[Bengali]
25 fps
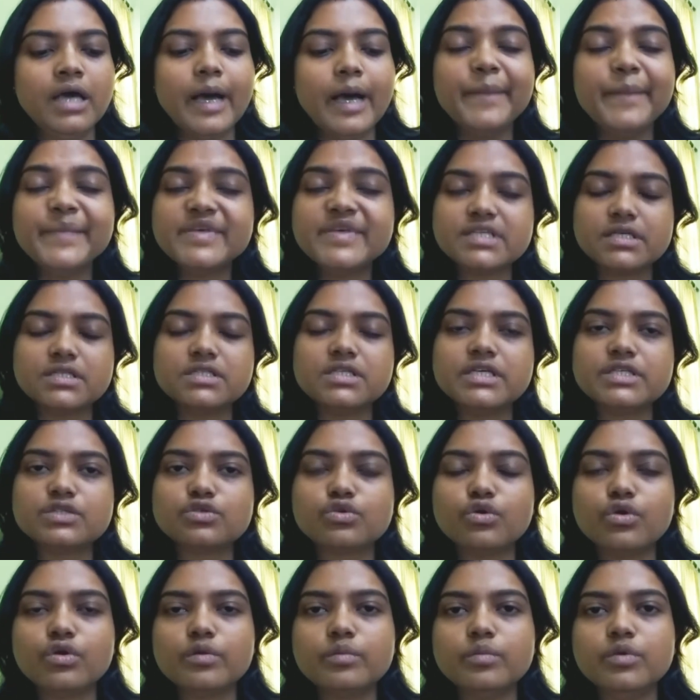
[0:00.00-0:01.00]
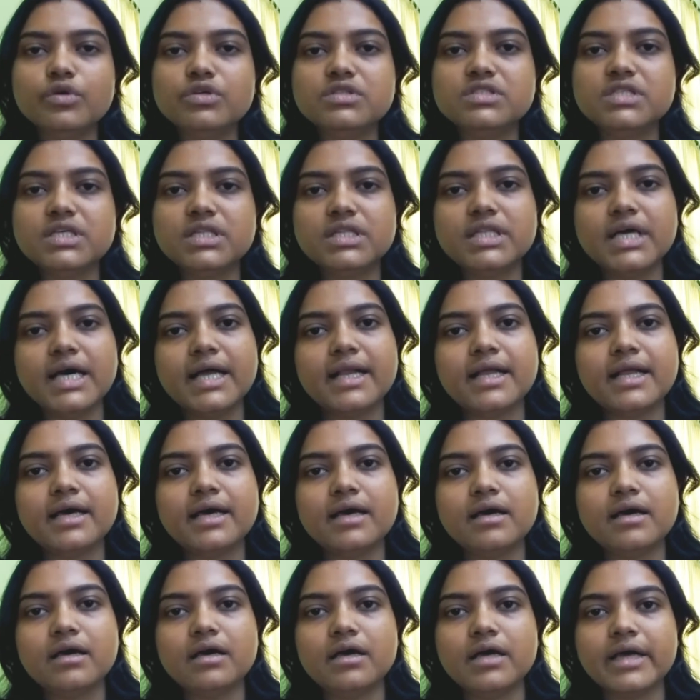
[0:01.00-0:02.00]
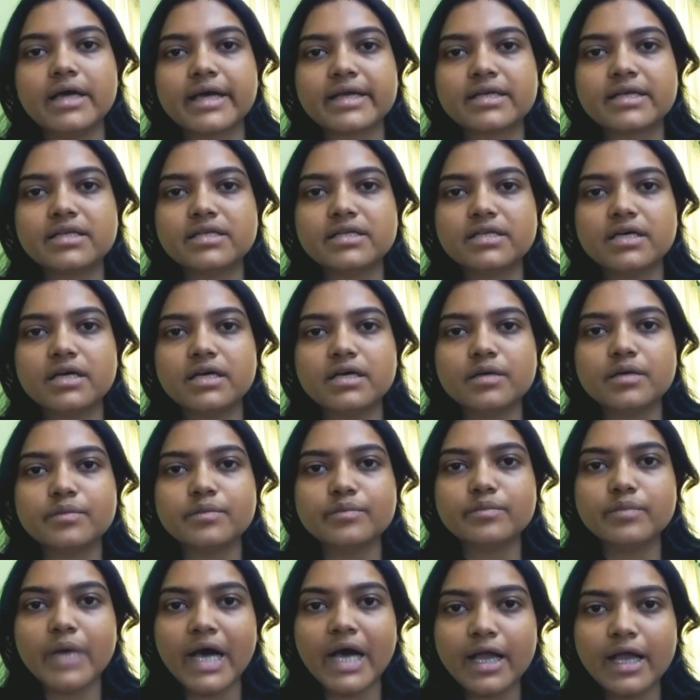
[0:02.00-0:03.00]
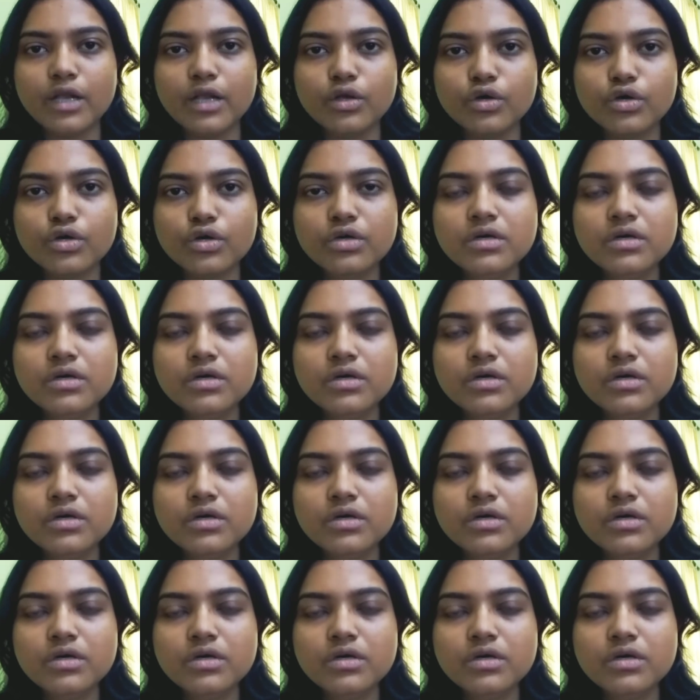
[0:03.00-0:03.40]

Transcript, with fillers: আমি সাজেস্ট করব যে তারা একটা ভালো